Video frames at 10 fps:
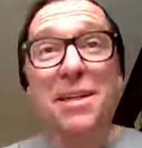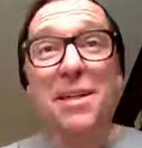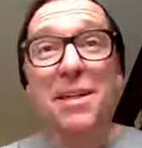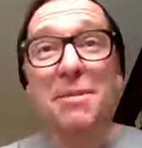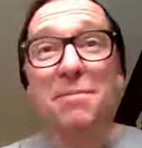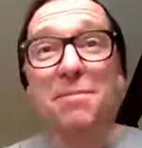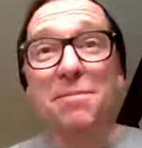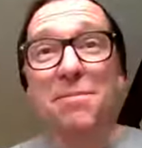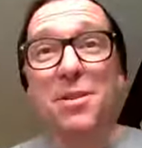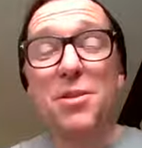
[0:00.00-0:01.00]
Bajki
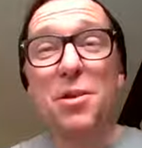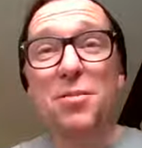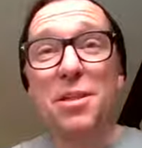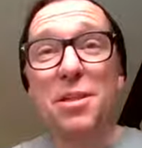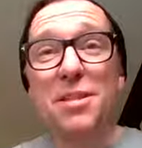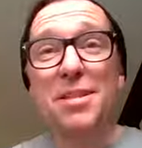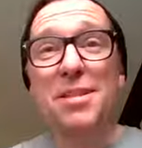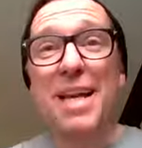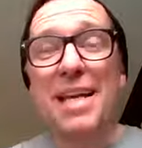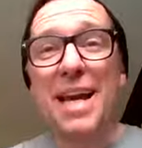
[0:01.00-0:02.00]
z książki
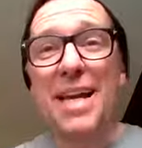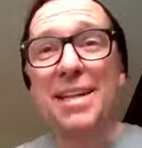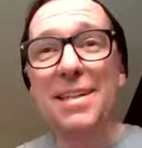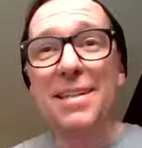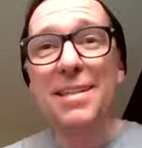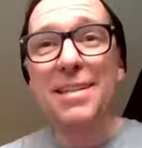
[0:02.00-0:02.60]
Scena